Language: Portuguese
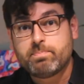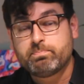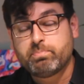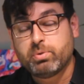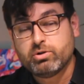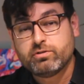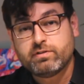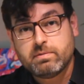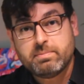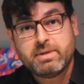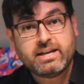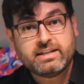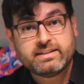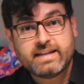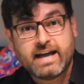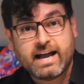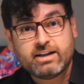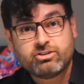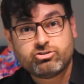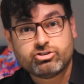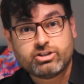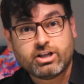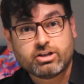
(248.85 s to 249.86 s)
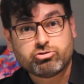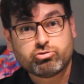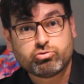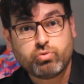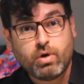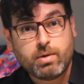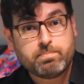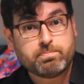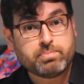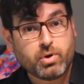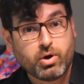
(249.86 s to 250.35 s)
a possibilidade da
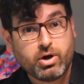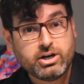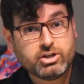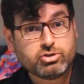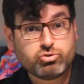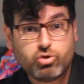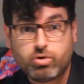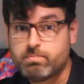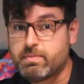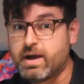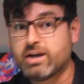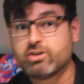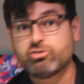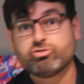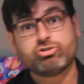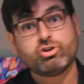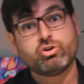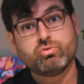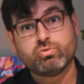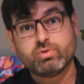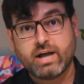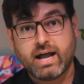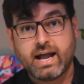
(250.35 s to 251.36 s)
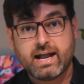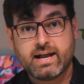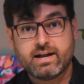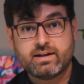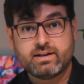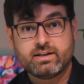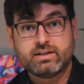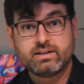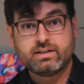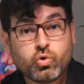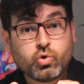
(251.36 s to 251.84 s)
sua prole tomar o seu
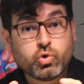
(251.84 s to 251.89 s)
lugar.